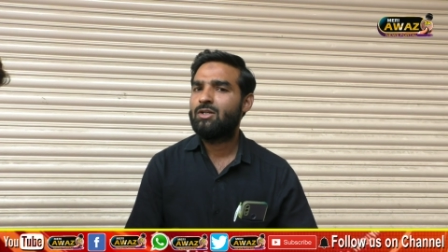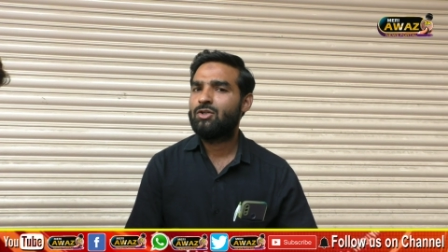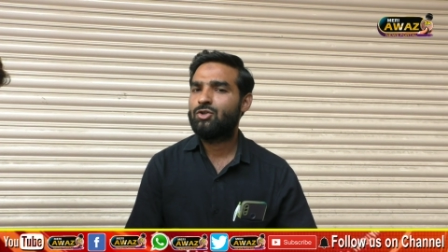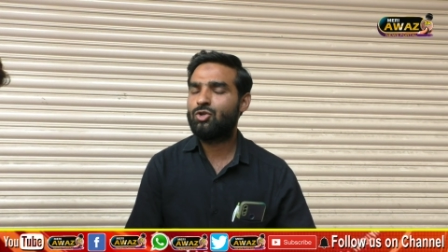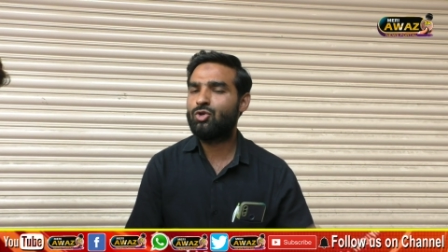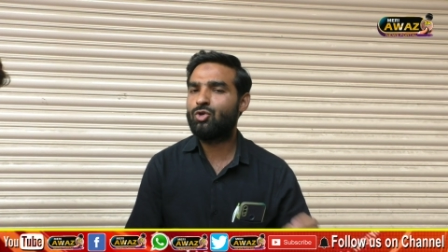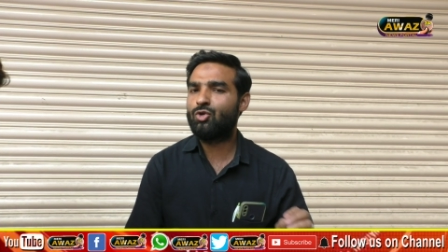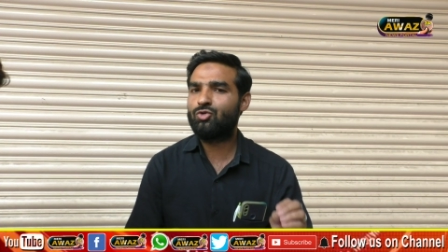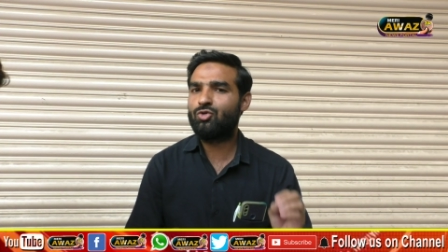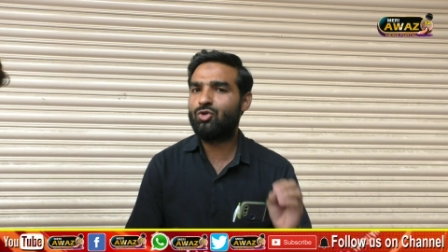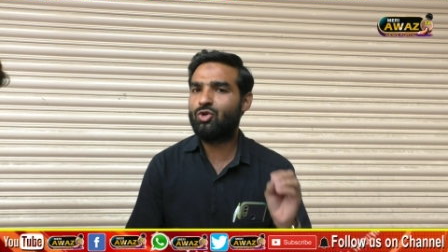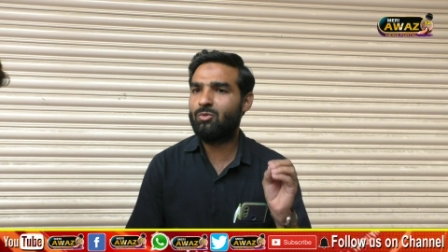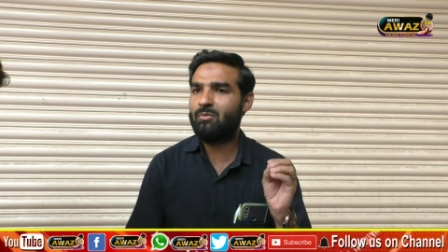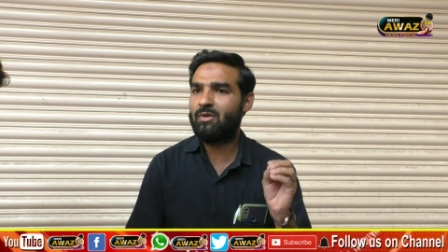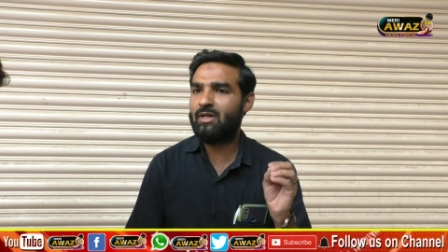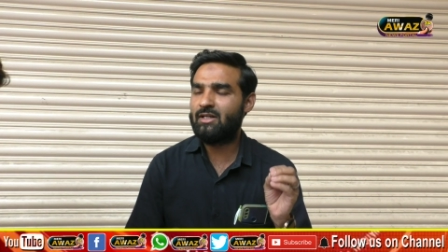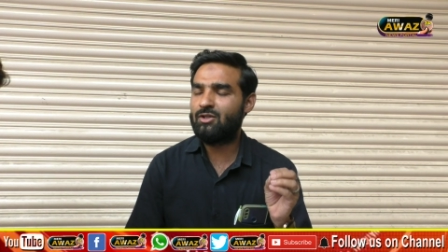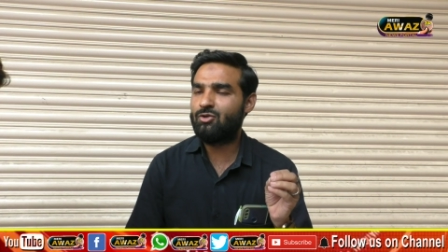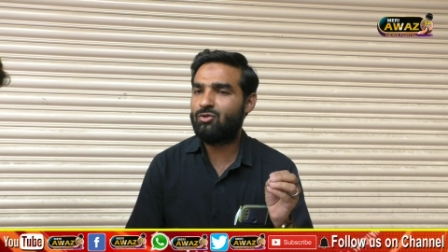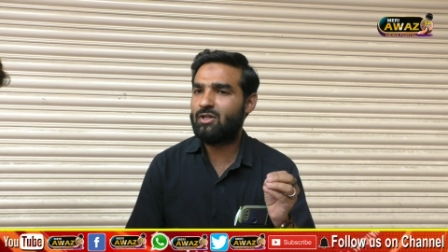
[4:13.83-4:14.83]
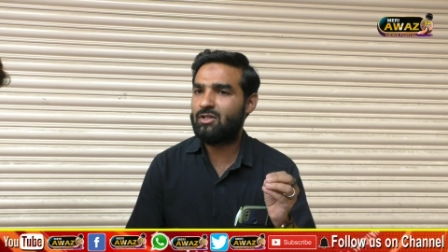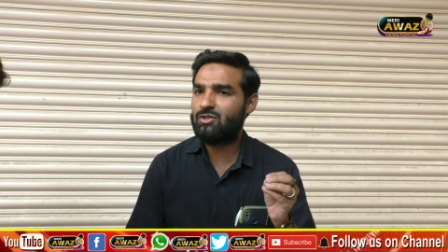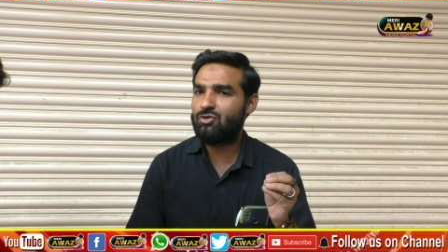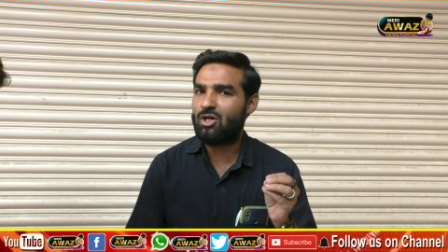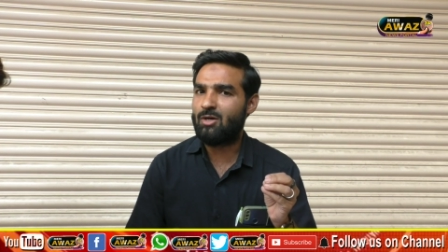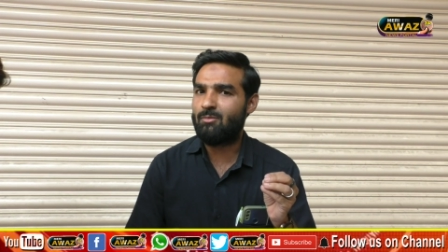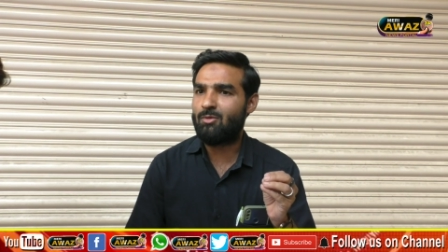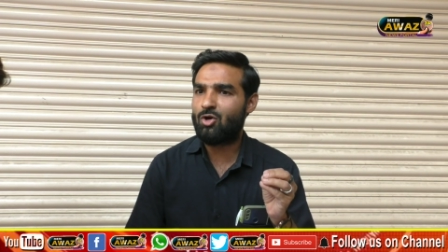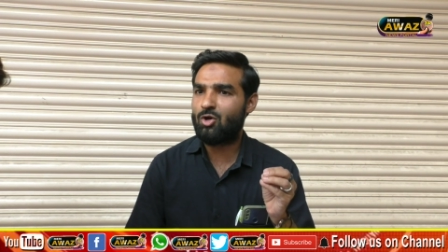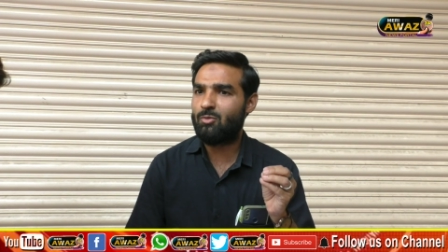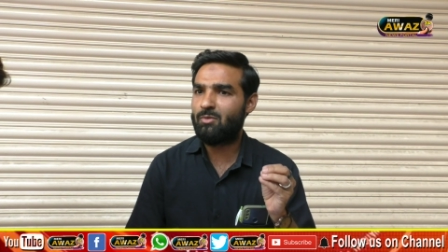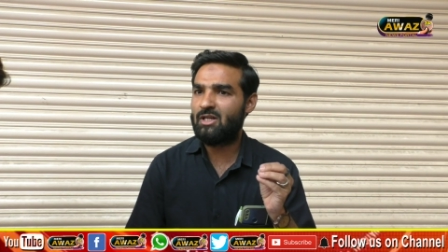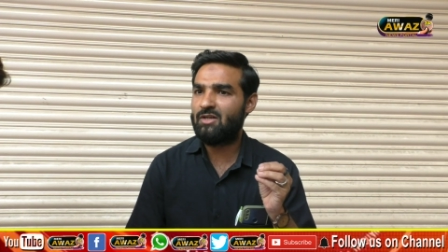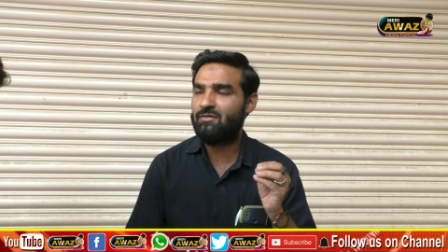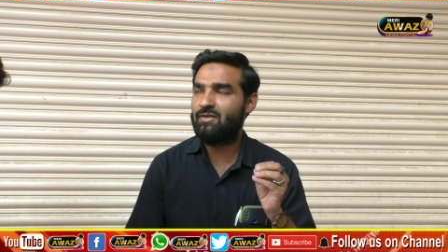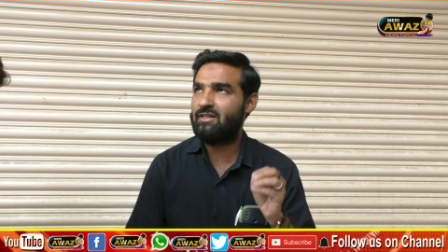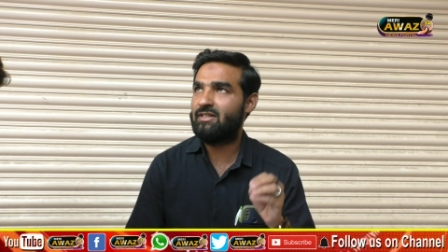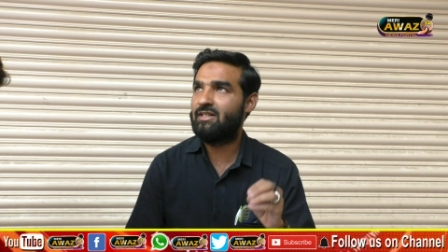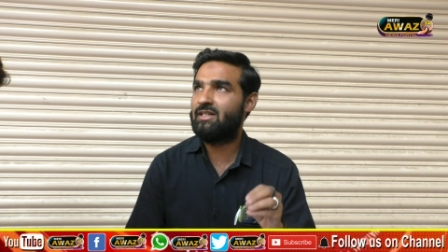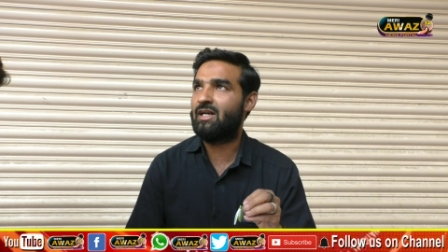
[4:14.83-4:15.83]
शुरू शुरू में इन्होंने जो हमको
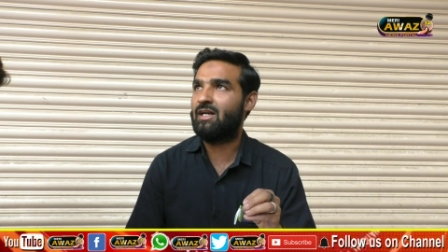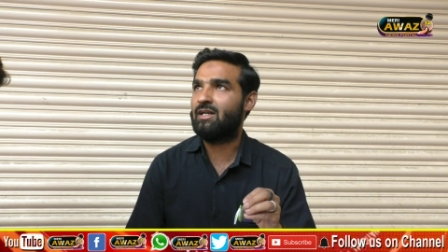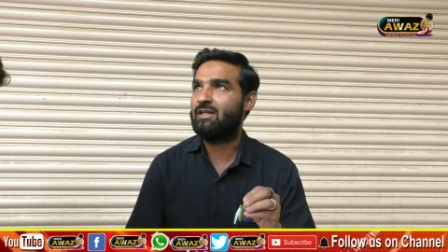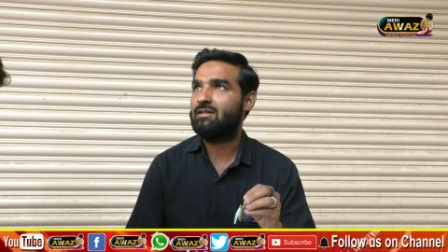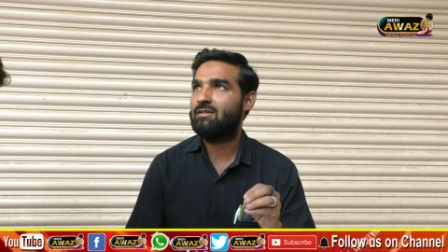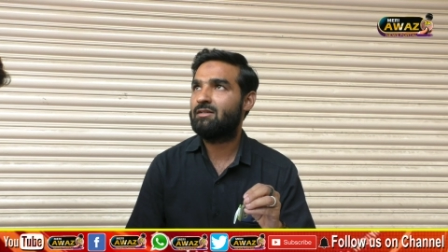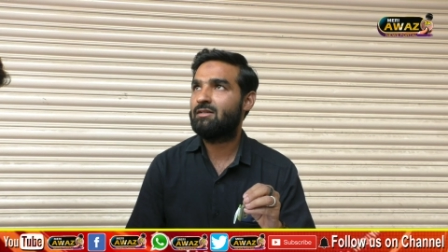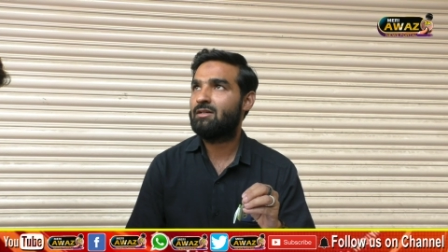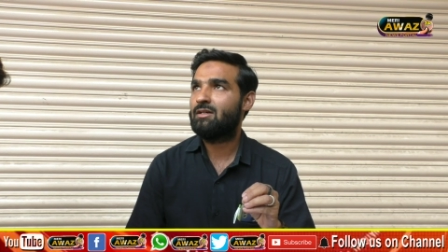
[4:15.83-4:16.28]
बेनिफिट दिखाए